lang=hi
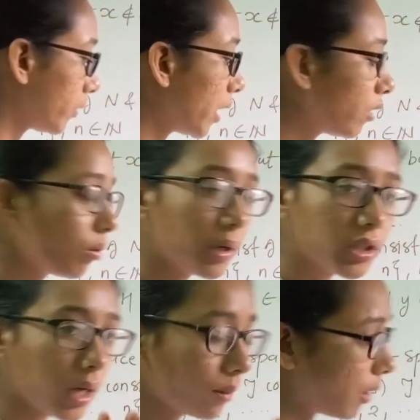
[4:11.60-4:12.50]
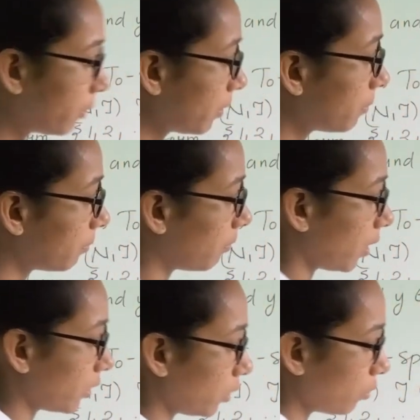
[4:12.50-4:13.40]
के को मैं चार भाग में
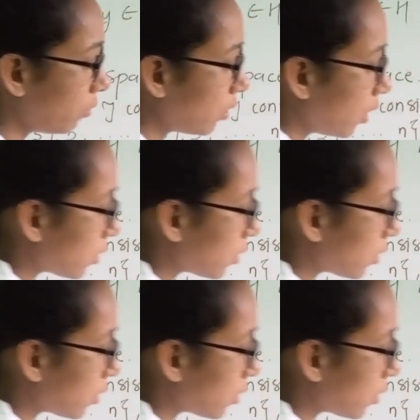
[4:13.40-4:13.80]
बांटती हूँ